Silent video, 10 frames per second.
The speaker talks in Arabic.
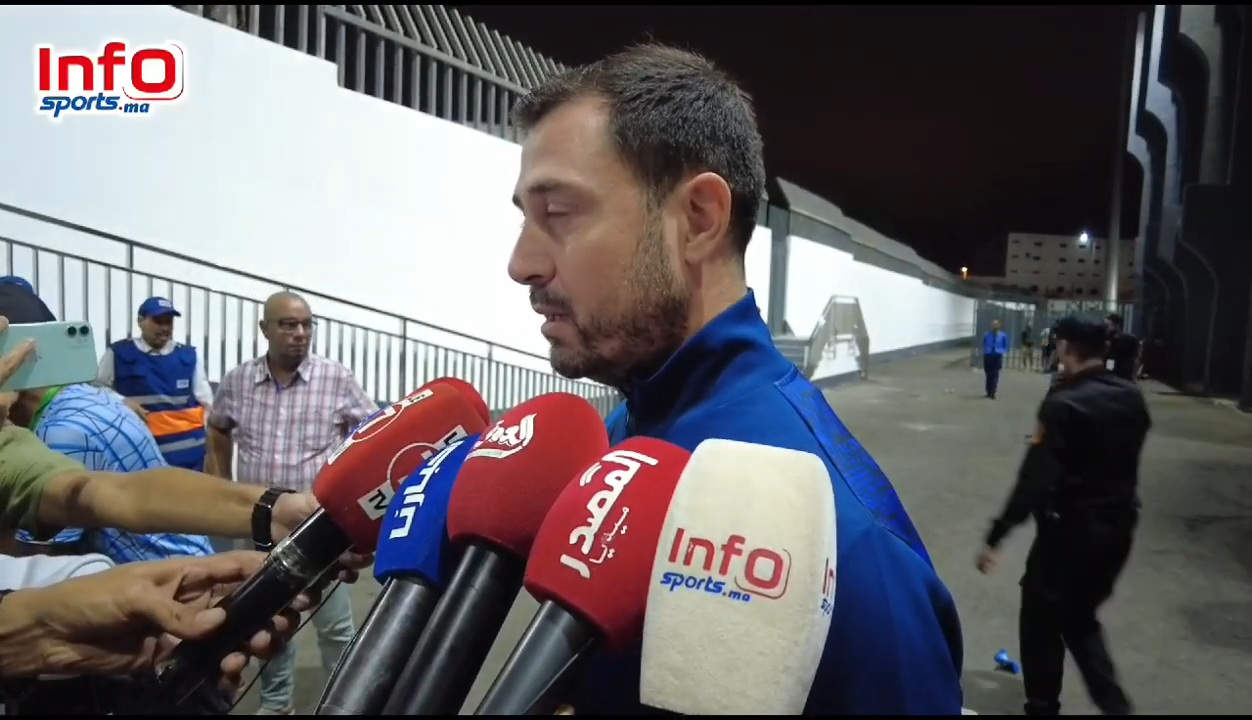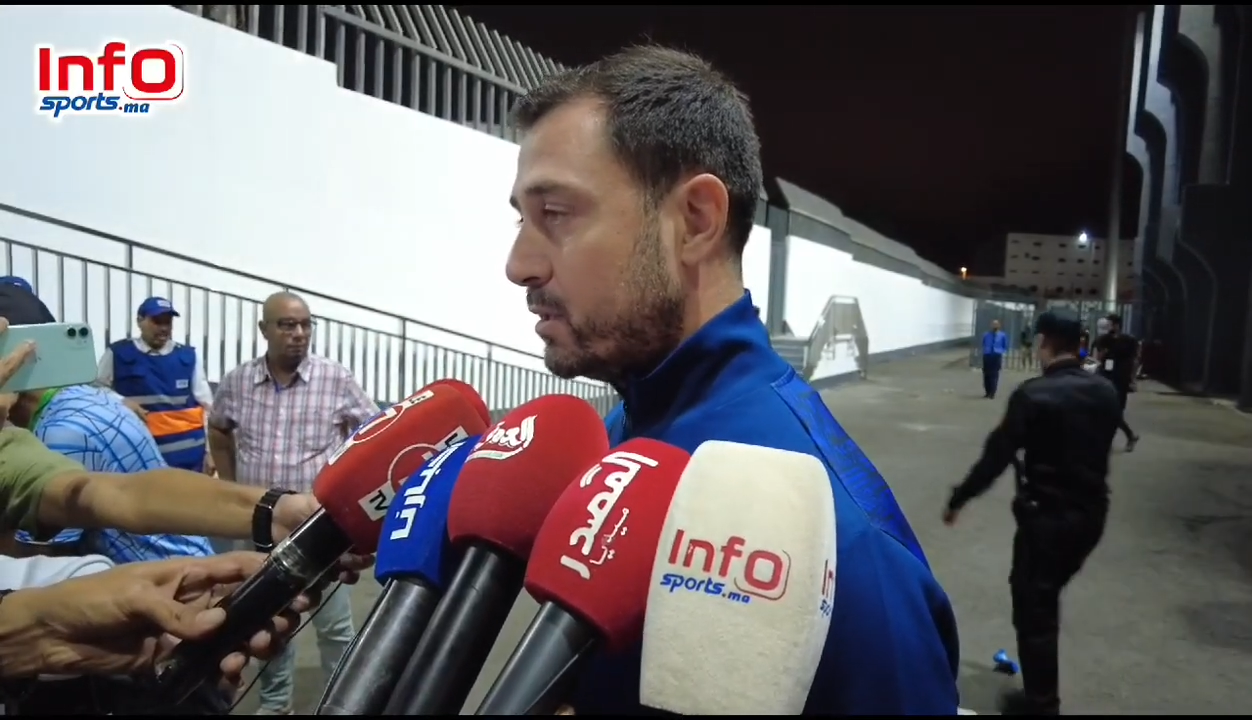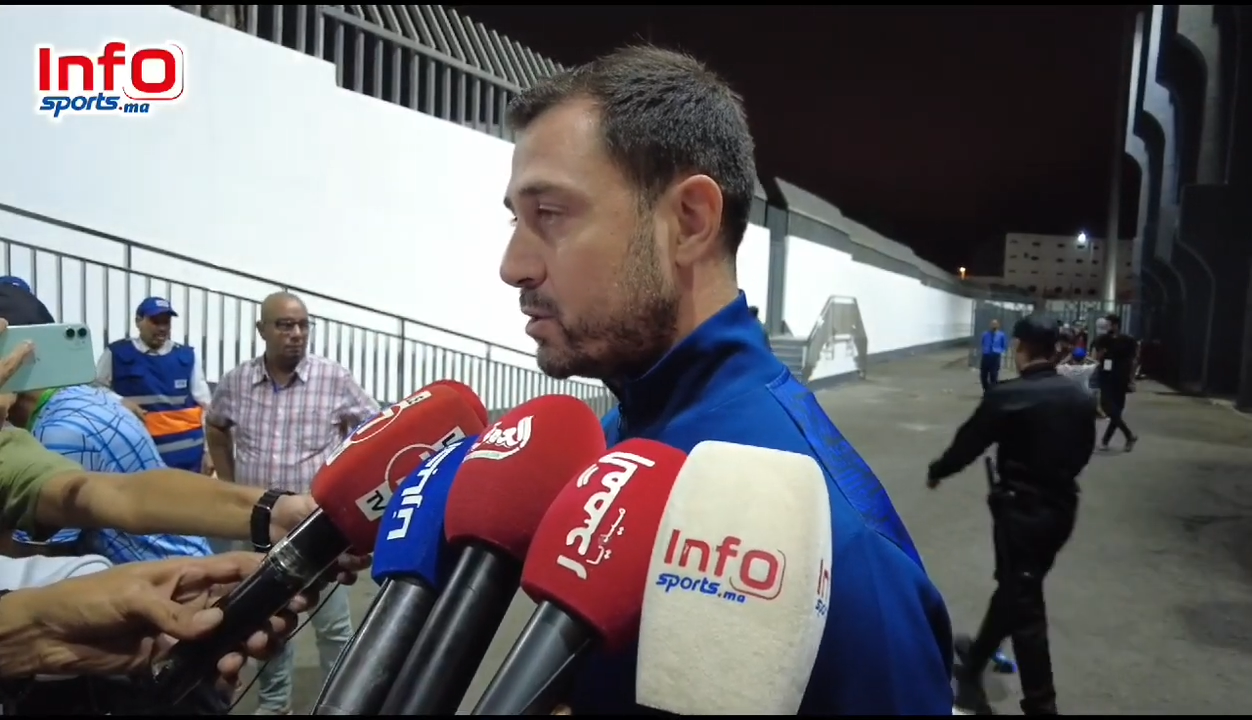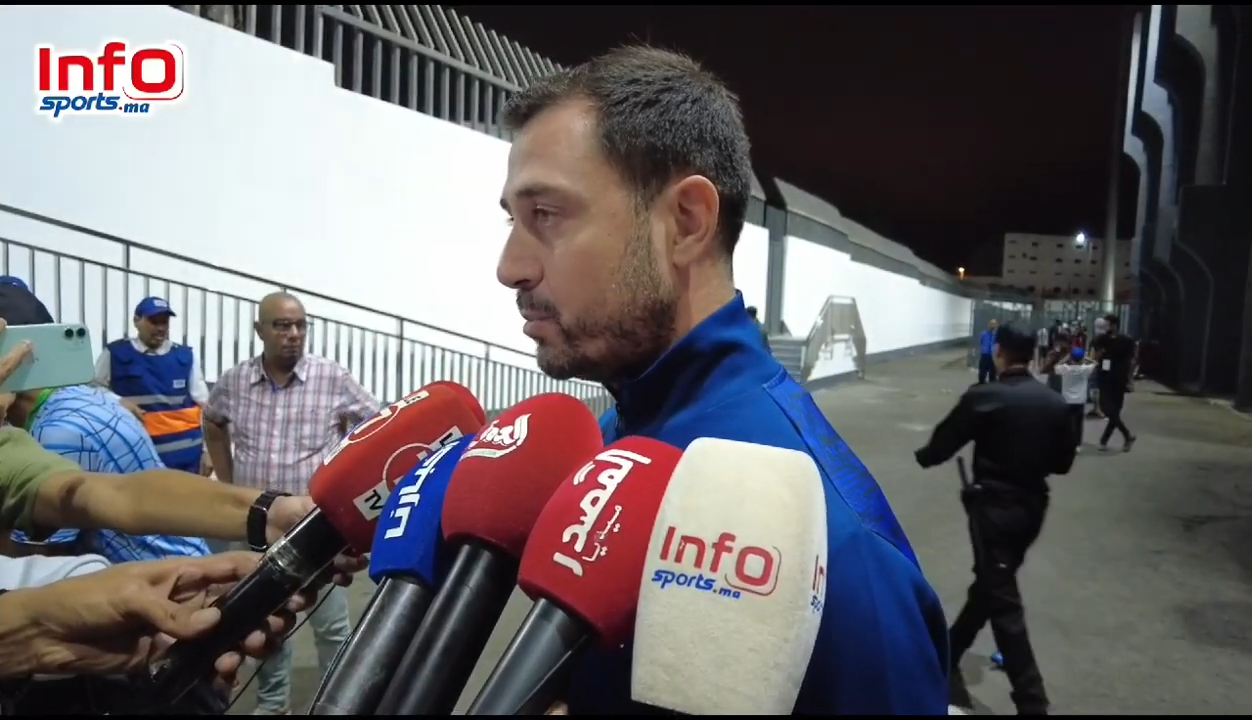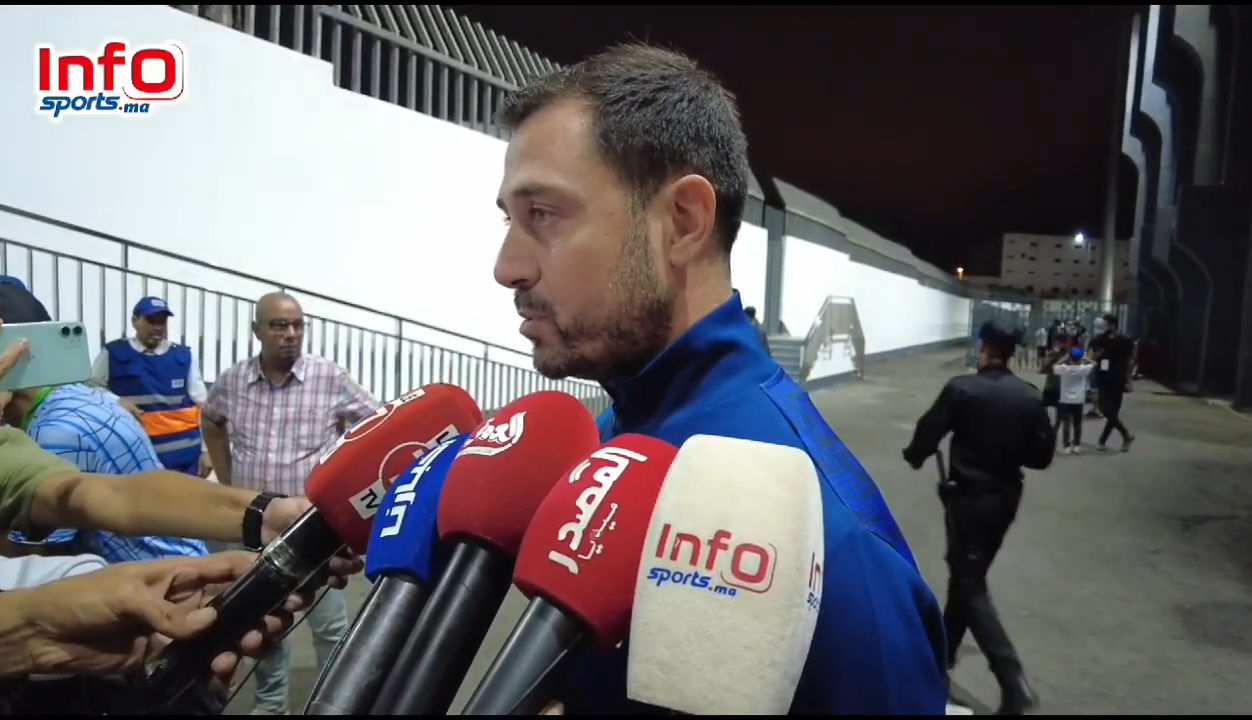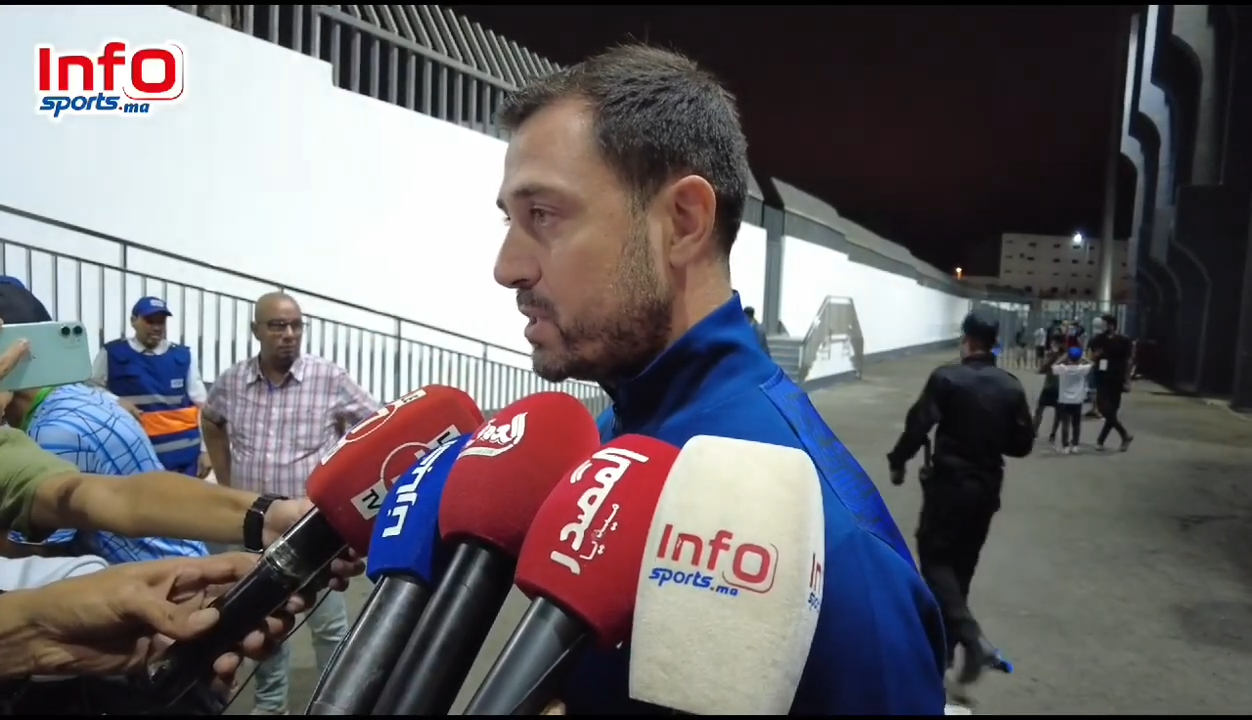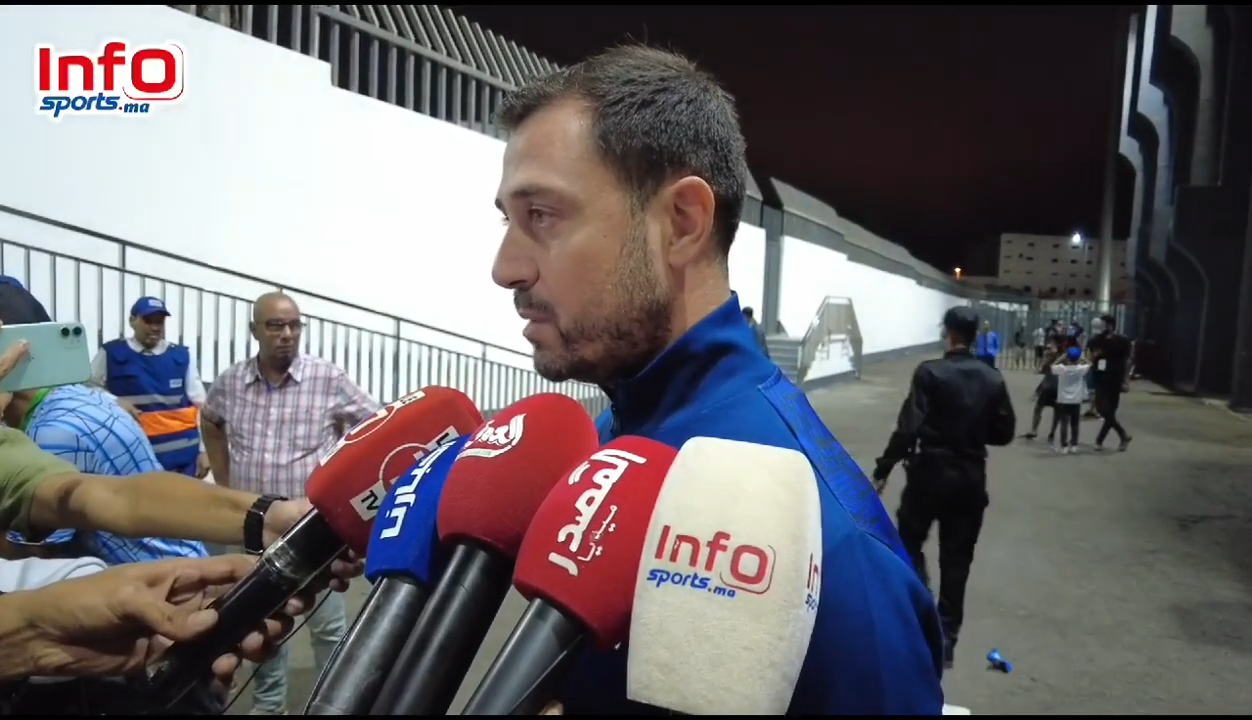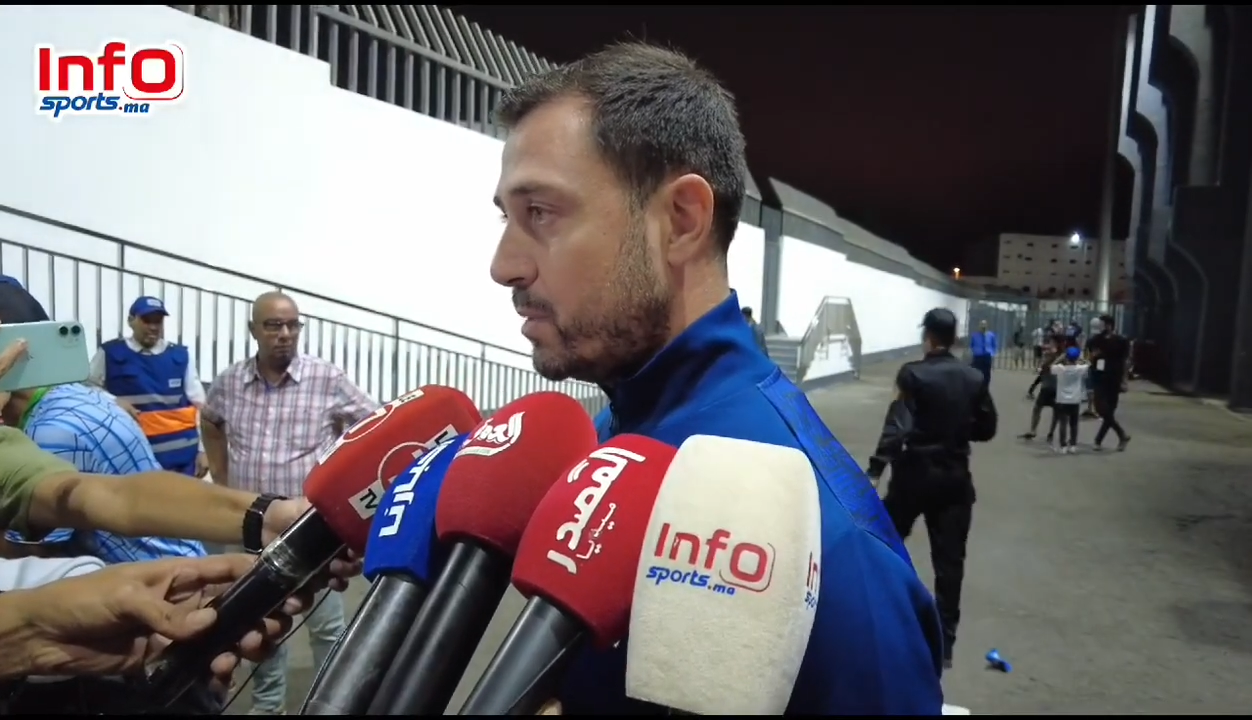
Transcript: الشامبيونز ليغ